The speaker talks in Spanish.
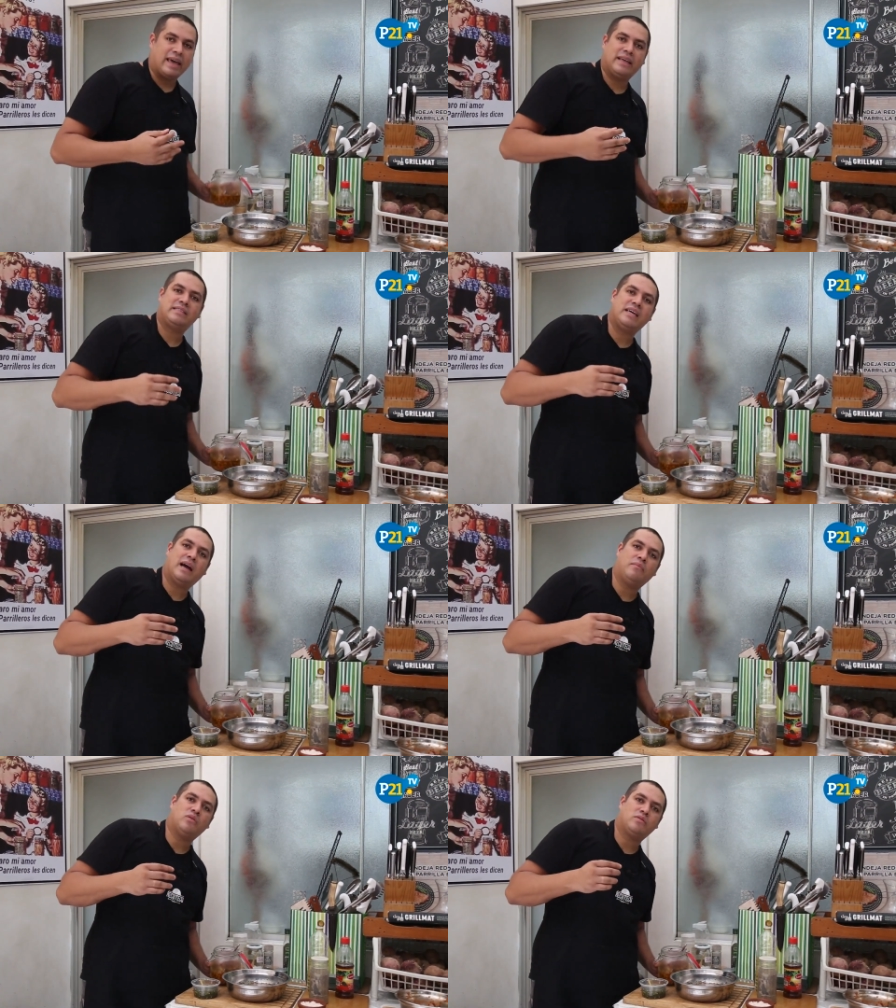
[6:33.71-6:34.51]
es,
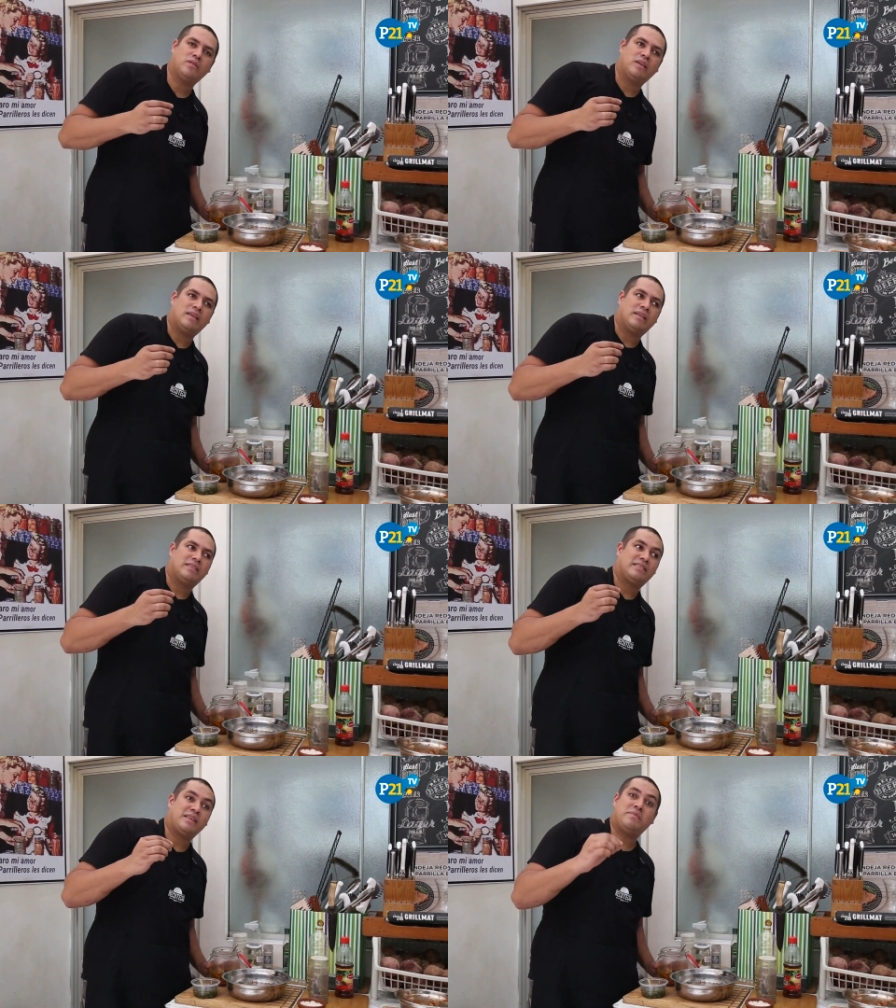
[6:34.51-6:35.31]
digamos,
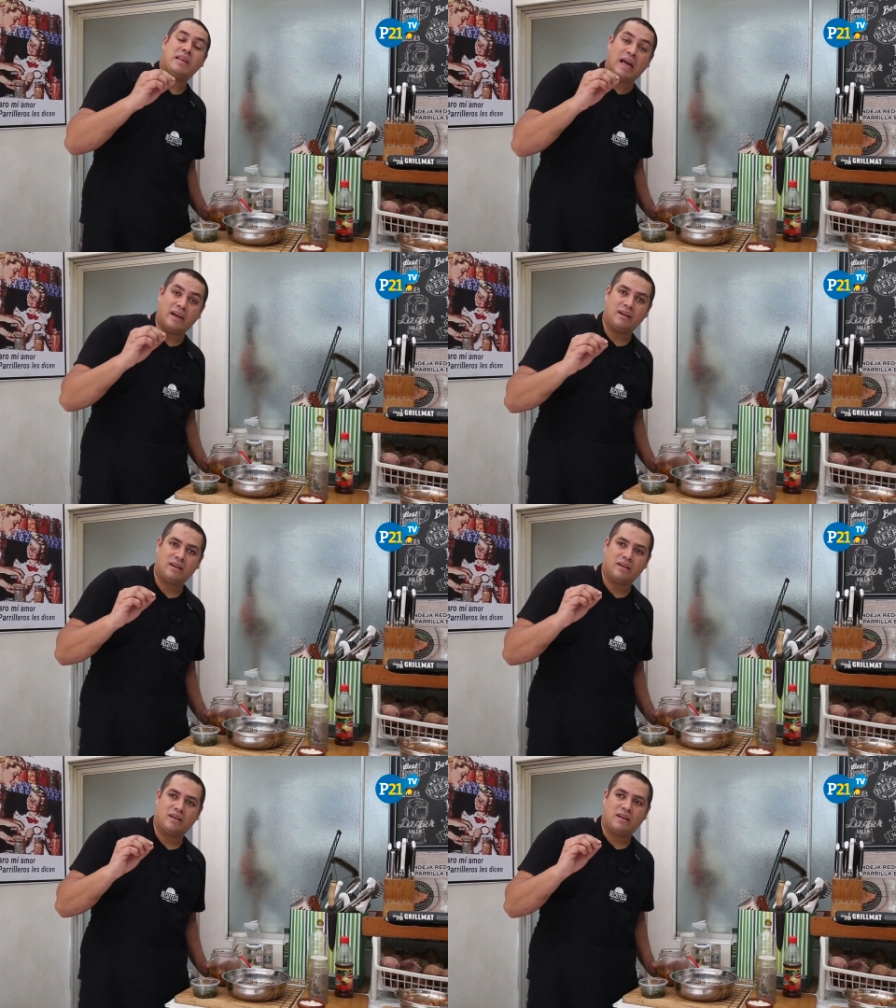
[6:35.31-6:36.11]
similar
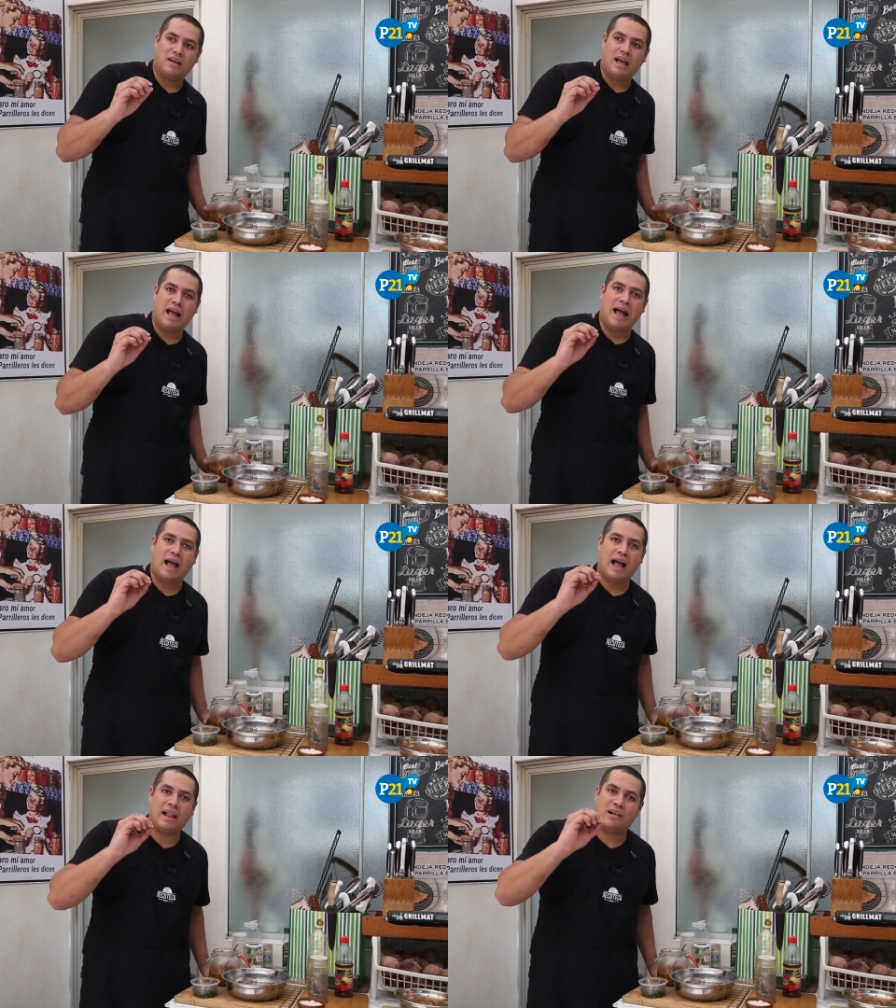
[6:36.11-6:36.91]

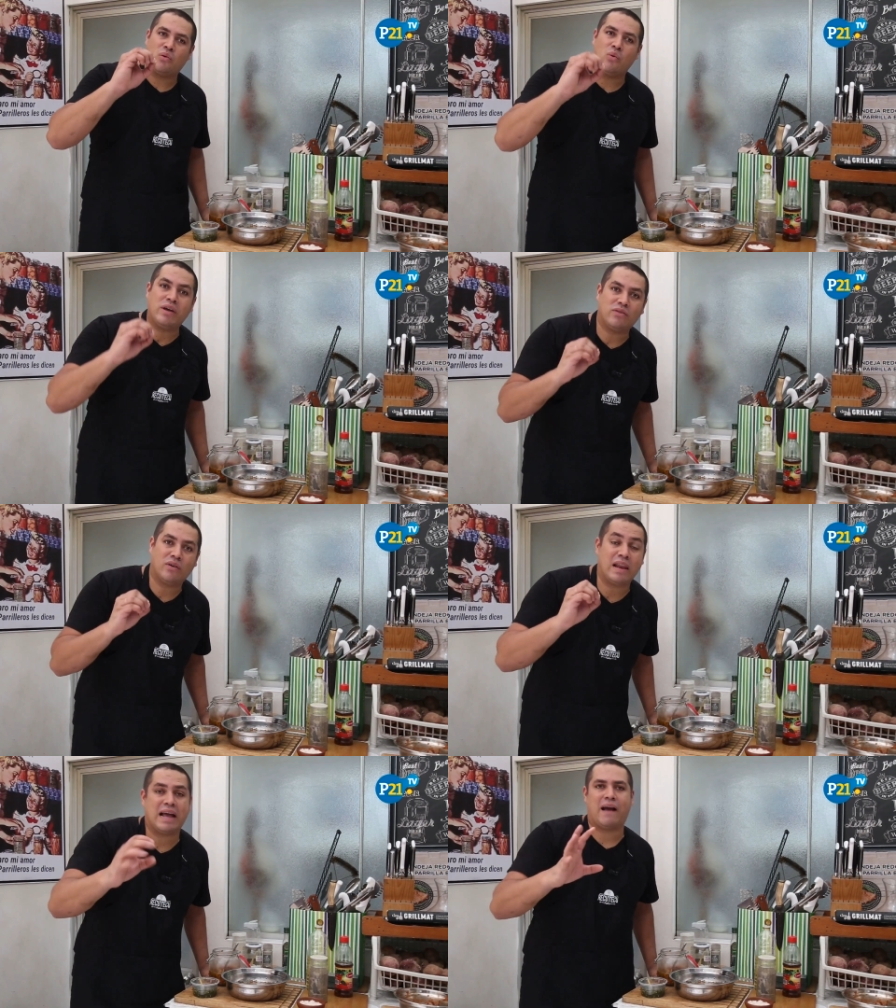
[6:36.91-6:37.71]
al
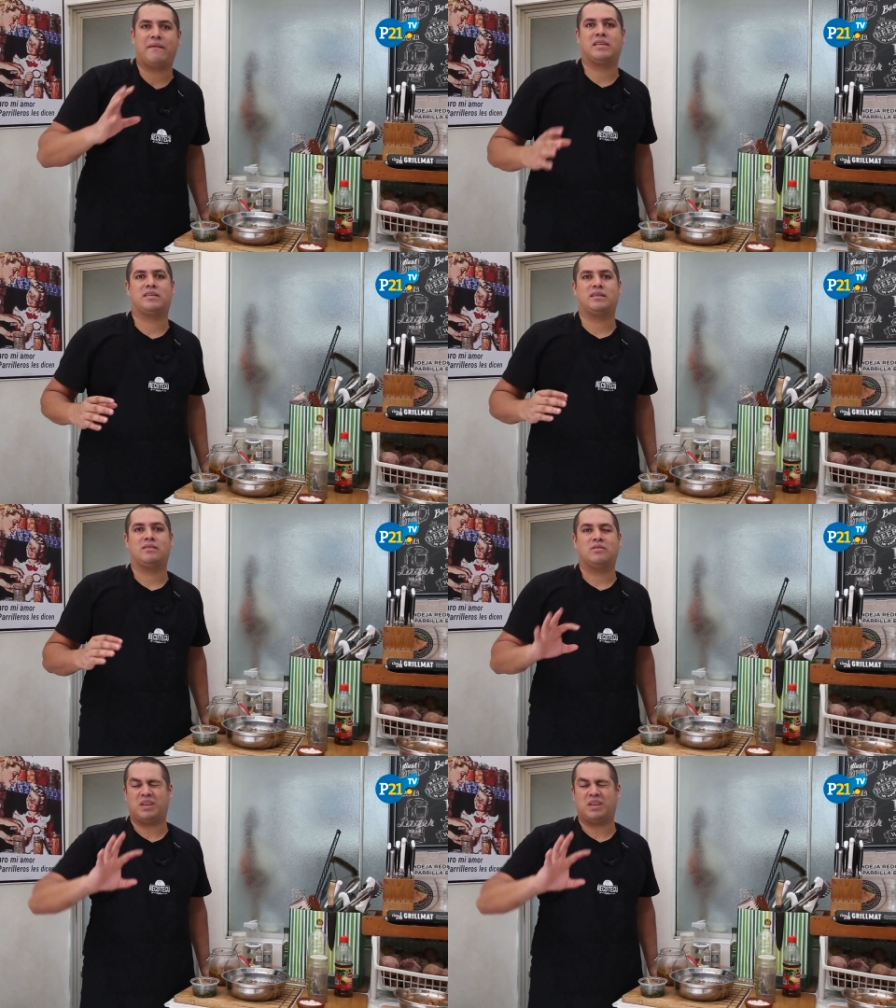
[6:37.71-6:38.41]
juguito del escabeche.